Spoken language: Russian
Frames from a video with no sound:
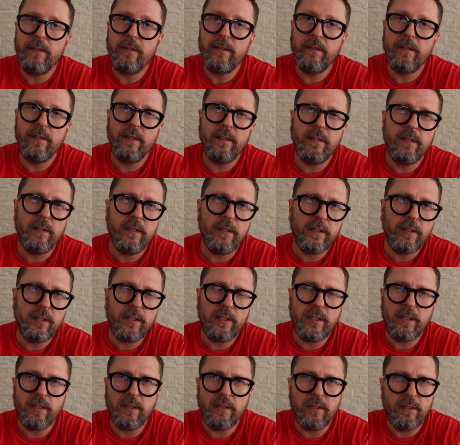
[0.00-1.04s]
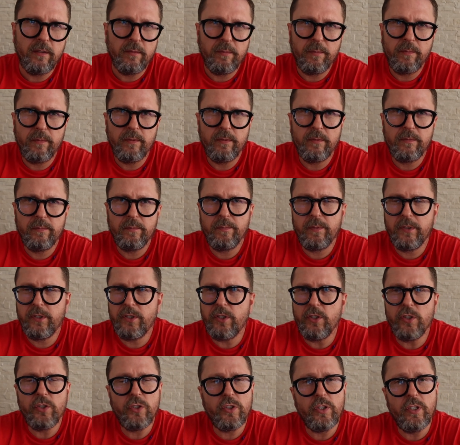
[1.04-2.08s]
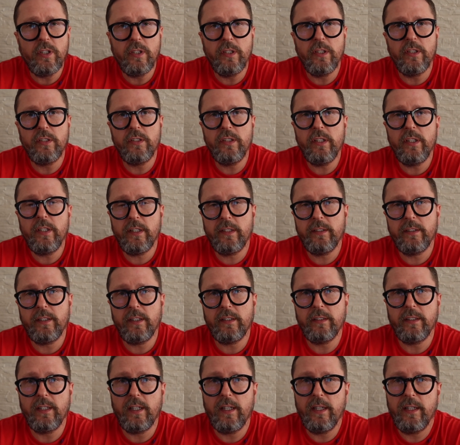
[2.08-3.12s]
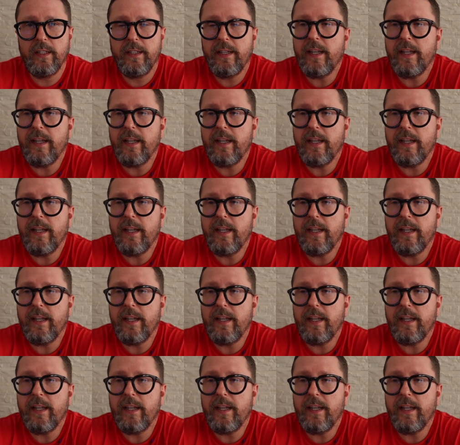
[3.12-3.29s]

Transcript: э, – какие-то э, хищения денег и так далее.